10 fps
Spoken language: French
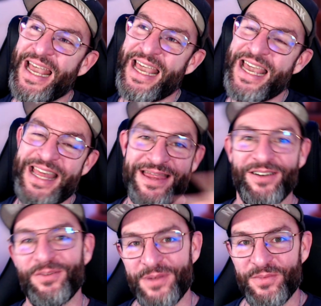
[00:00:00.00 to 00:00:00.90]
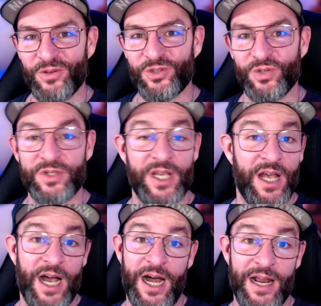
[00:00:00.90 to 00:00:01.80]
énormément de choses
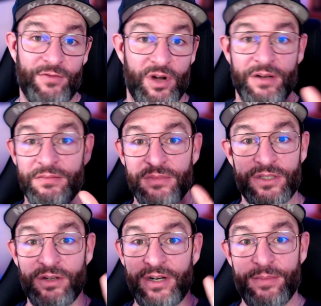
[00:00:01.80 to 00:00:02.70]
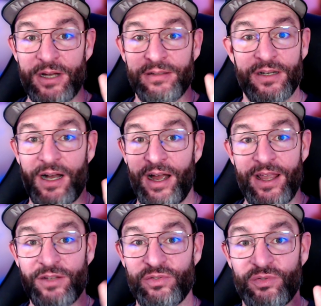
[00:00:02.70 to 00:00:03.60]
à la voix, sans les mains,
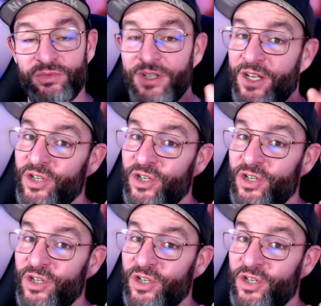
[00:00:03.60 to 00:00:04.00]
rien du tout,